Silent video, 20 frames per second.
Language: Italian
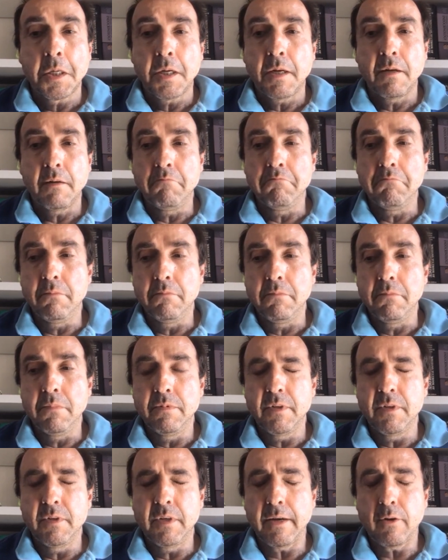
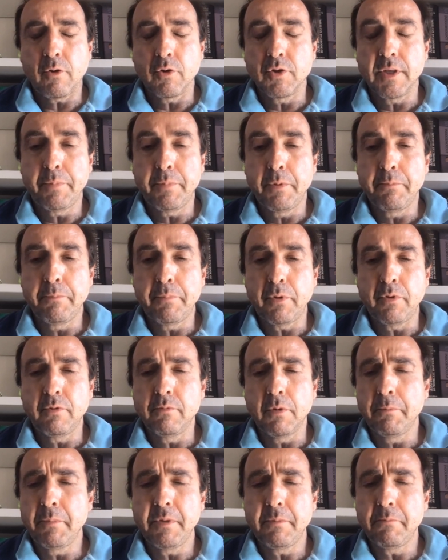Mm, la cosa più
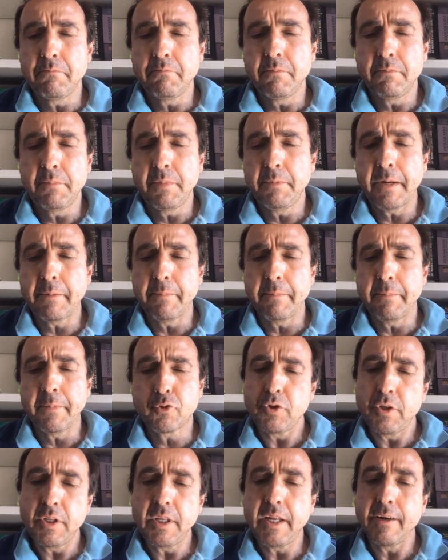non mi, mi
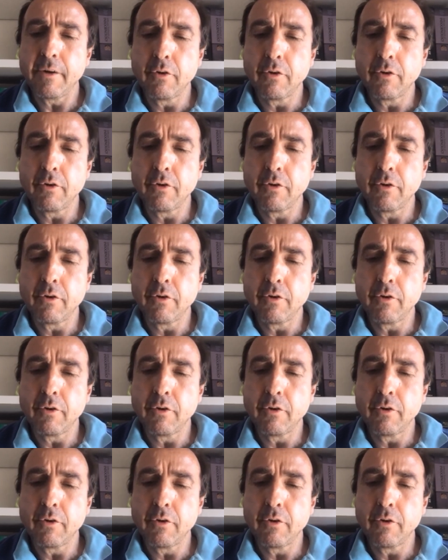permetto di dire,